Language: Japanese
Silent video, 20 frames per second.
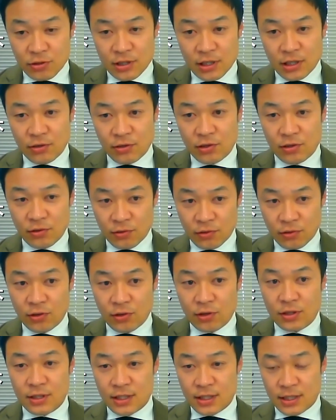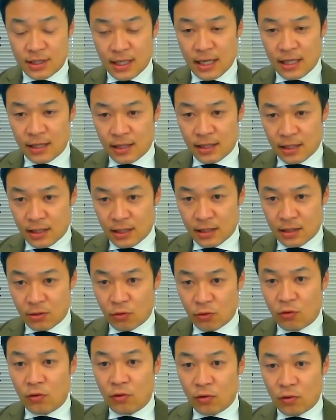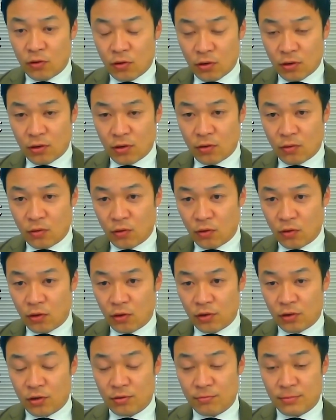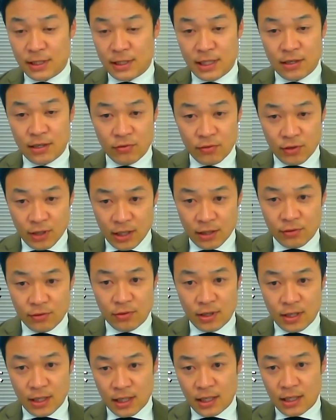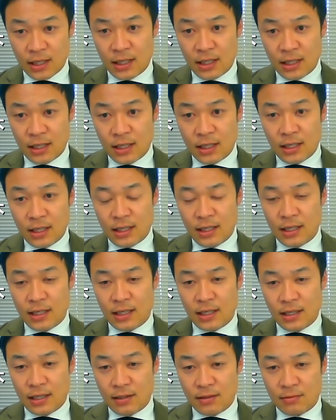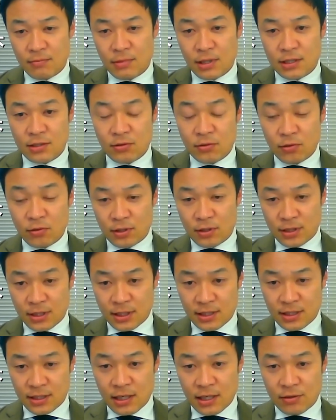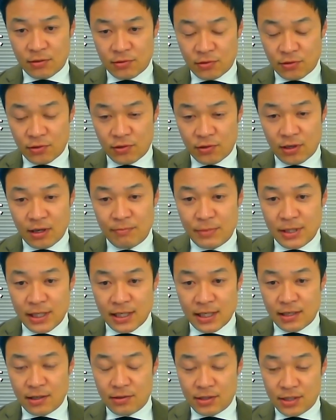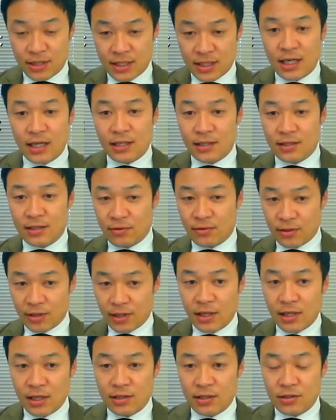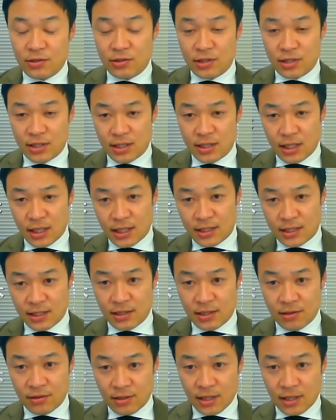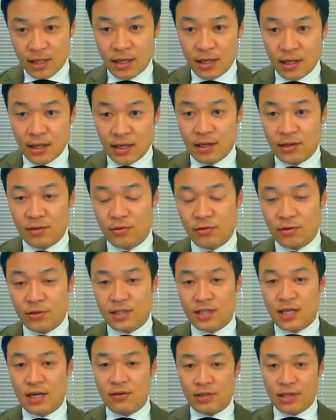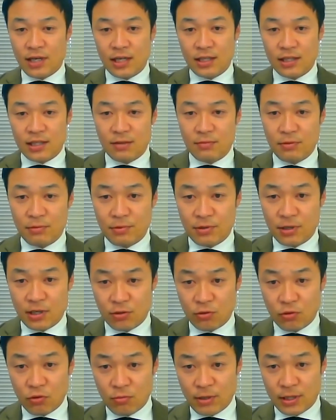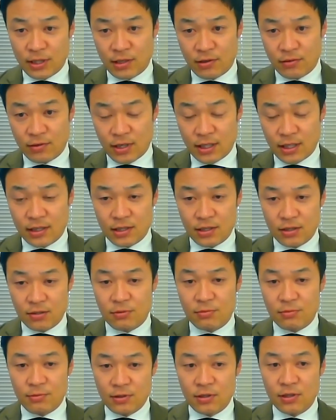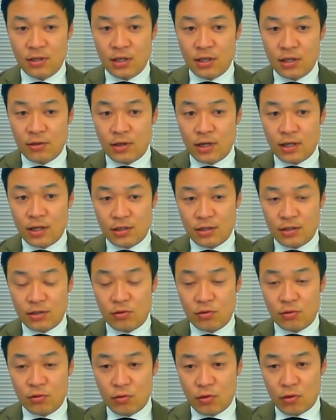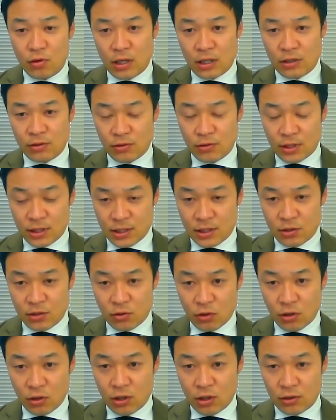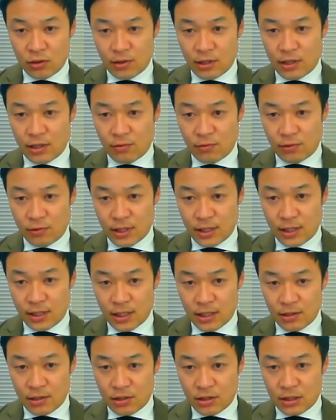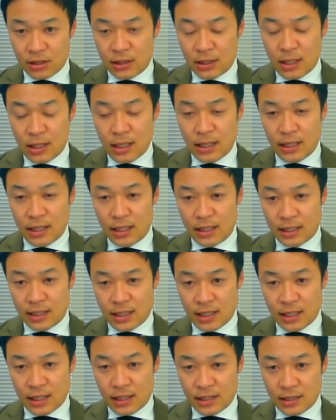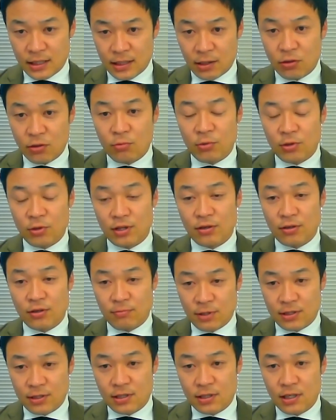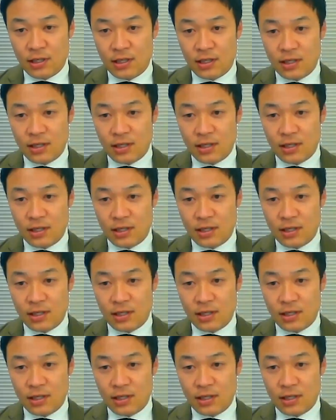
者の人の視線どこをこうよく見てるのかとか、えー、まあ、その実際のその人が見えてる視野ですよね中心だけじゃなくてあの視覚に入ってる部分がどこまでなのかっていう部分とかっていうことをあのきちっと捉えることができる、えー、機械だと思っております。